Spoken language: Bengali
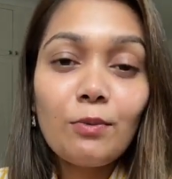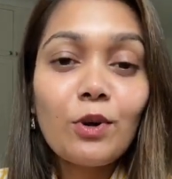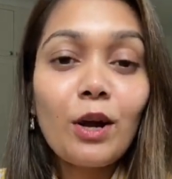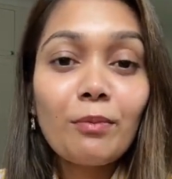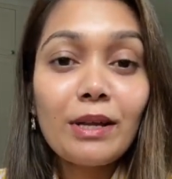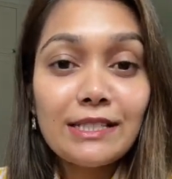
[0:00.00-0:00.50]
এবং
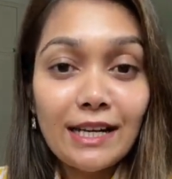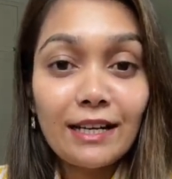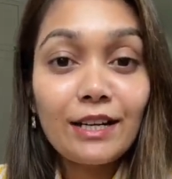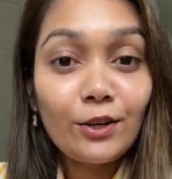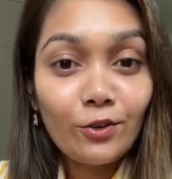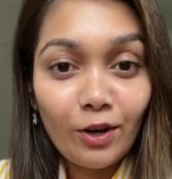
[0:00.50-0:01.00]
আমরা যারা
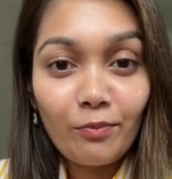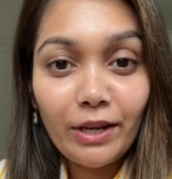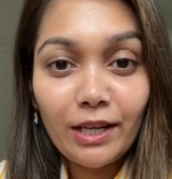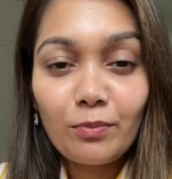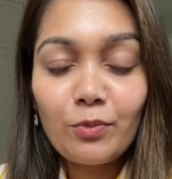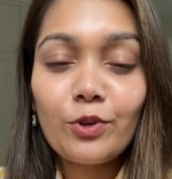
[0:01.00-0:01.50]
রেগুলার
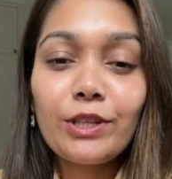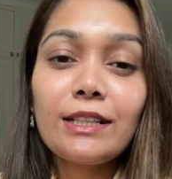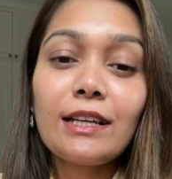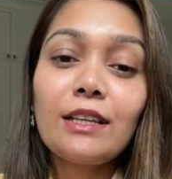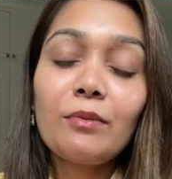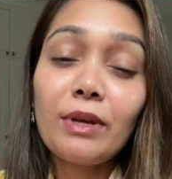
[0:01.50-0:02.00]
মেকআপ করি
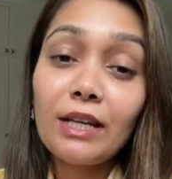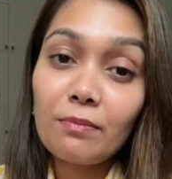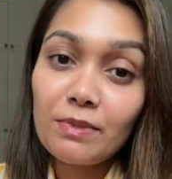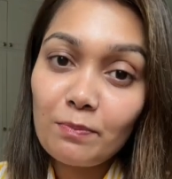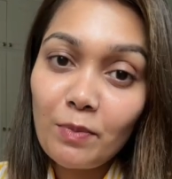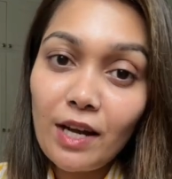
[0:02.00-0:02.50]
তাদের মেকআপ
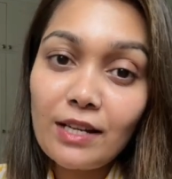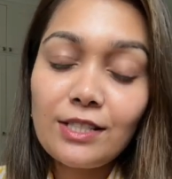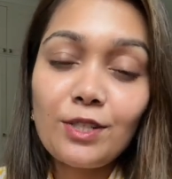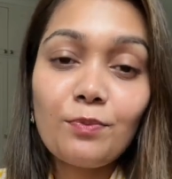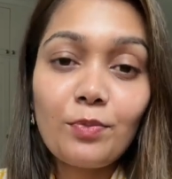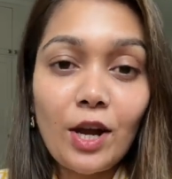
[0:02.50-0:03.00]
স্পাঞ্জ
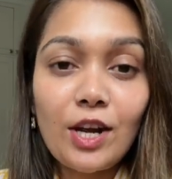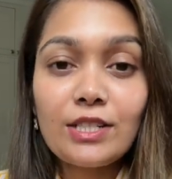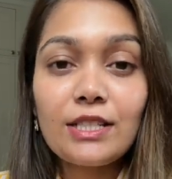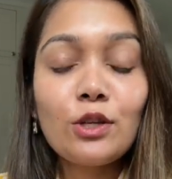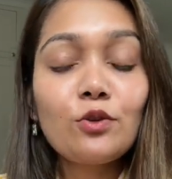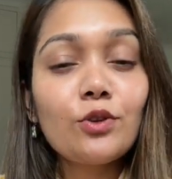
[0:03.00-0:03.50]
ব্রাশ
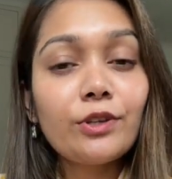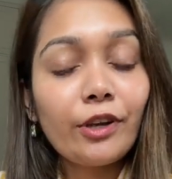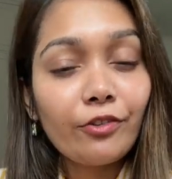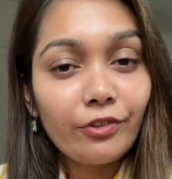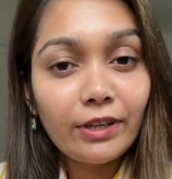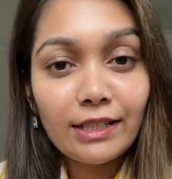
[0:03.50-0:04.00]
এগুলো
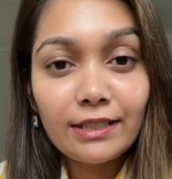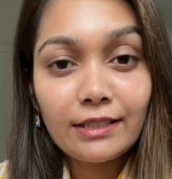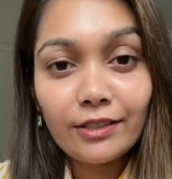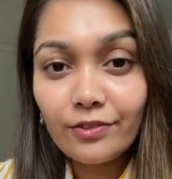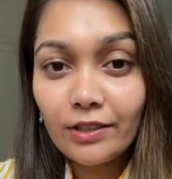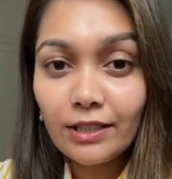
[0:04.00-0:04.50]
ডেফিনেটলি
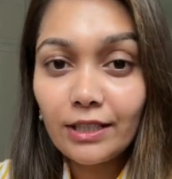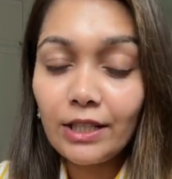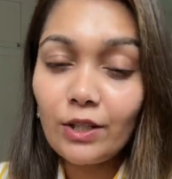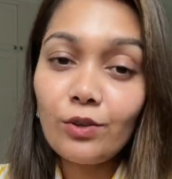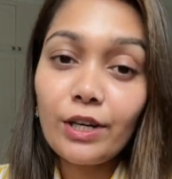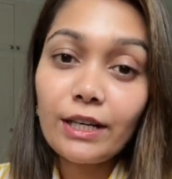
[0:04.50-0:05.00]
ডেফিনেটলি
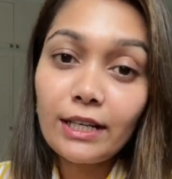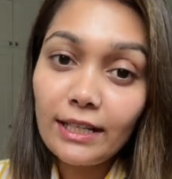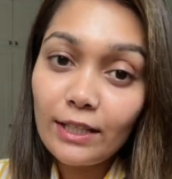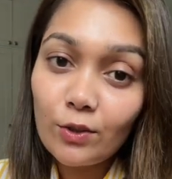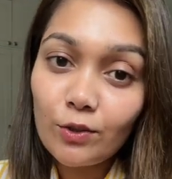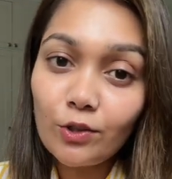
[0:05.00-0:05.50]
রেগুলার
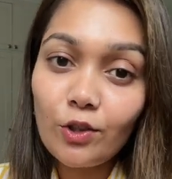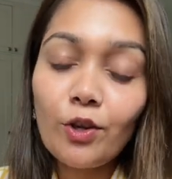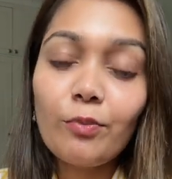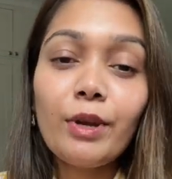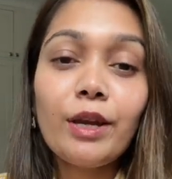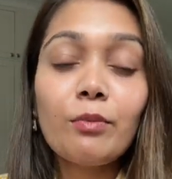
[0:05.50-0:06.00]
ক্লিন করতে
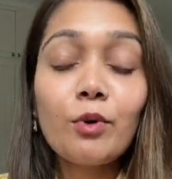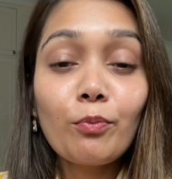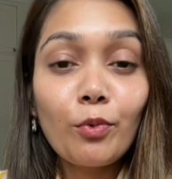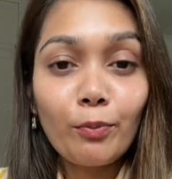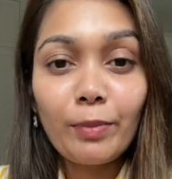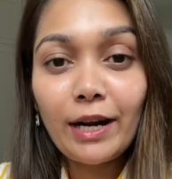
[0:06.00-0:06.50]
হবে এবং
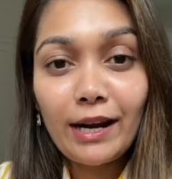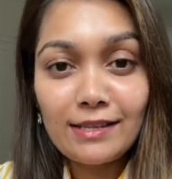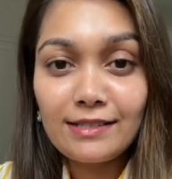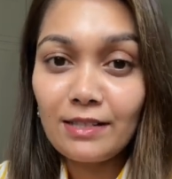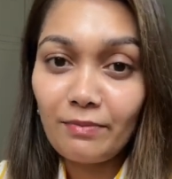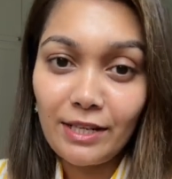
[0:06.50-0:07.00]
প্রপার
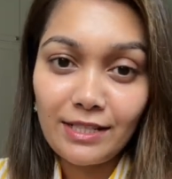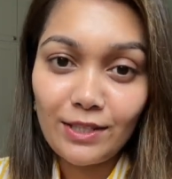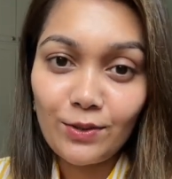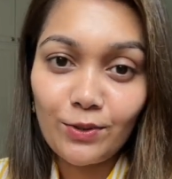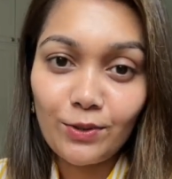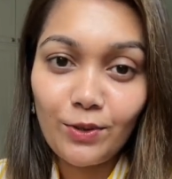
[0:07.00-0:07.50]
হাইজিন মেনটেন করতে